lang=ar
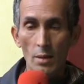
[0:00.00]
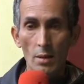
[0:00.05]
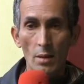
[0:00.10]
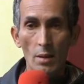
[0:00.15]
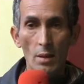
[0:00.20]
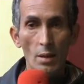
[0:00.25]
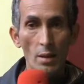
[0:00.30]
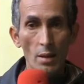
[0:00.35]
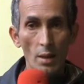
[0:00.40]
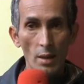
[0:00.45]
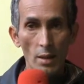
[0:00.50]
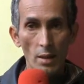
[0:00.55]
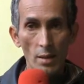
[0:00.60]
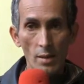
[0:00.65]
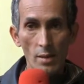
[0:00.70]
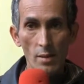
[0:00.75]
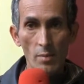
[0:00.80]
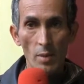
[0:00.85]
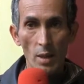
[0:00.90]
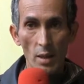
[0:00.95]

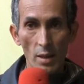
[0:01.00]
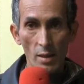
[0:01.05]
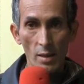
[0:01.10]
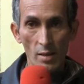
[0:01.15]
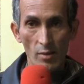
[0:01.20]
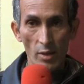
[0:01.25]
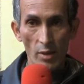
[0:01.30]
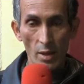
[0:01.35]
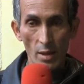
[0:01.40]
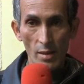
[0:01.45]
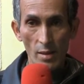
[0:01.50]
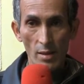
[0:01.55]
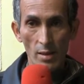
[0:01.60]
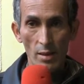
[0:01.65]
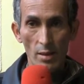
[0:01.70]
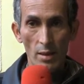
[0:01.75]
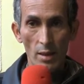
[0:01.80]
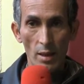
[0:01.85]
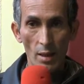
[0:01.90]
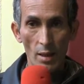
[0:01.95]
رئيس مركز فاس
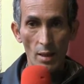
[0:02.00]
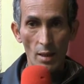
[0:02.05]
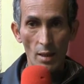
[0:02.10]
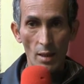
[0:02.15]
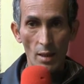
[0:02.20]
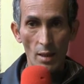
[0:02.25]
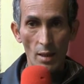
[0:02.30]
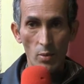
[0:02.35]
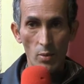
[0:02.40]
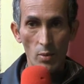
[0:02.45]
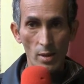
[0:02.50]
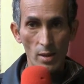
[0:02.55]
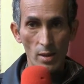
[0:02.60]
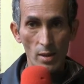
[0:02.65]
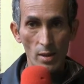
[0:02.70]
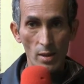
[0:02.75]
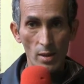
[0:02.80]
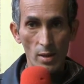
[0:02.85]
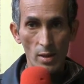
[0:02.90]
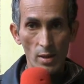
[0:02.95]
للدراسات
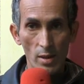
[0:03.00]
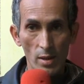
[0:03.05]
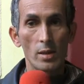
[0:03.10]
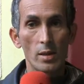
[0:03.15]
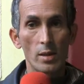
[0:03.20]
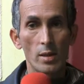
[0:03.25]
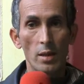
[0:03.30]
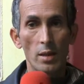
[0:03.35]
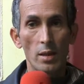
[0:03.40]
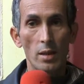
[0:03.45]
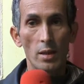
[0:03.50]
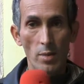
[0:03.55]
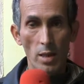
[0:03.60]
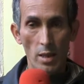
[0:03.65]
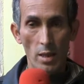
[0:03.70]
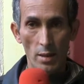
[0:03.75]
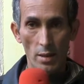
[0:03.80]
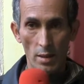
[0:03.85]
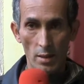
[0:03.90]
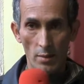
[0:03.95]
والتكوين والتأهيل
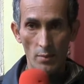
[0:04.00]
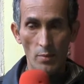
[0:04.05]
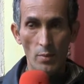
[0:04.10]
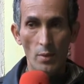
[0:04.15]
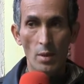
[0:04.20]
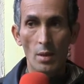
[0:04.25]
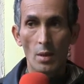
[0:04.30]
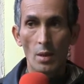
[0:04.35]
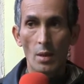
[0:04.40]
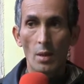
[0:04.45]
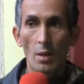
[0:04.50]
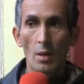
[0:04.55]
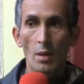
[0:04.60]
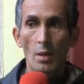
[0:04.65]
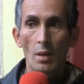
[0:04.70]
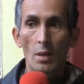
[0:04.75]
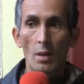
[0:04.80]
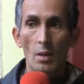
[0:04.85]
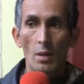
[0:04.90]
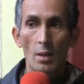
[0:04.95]
المهني
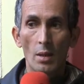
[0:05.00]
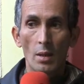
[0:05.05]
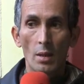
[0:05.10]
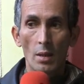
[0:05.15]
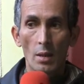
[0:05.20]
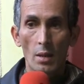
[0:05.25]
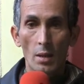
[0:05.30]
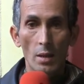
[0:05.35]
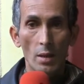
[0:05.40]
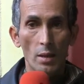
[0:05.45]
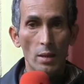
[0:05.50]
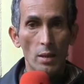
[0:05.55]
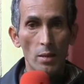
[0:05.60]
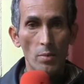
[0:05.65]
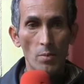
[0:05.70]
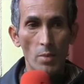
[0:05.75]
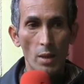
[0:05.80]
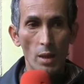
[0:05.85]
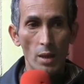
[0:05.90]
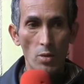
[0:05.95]
آه
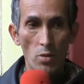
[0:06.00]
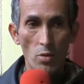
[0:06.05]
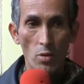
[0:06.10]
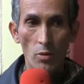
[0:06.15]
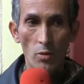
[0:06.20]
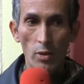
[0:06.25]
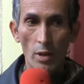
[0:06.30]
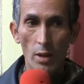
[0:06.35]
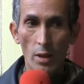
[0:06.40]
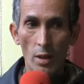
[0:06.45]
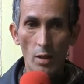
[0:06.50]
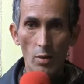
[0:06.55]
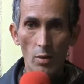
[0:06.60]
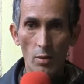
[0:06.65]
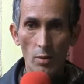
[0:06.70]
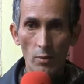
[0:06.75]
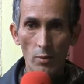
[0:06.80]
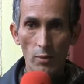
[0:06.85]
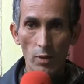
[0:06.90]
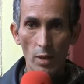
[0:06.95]
كما كتشوف حنا
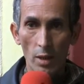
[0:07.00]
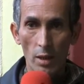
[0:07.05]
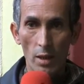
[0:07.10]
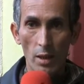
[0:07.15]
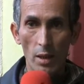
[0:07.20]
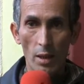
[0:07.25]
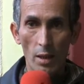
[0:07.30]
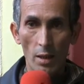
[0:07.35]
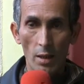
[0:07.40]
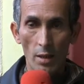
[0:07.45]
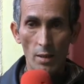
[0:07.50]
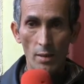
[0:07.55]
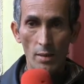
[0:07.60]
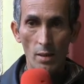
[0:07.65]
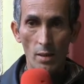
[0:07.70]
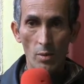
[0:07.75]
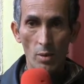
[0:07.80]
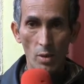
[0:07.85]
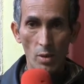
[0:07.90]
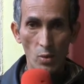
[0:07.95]
اليوم في هذا اللقاء
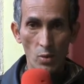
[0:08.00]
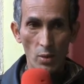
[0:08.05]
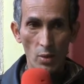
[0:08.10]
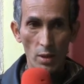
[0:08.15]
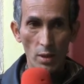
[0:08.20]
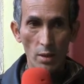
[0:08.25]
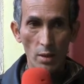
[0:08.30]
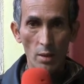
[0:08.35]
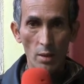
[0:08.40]
التواصلي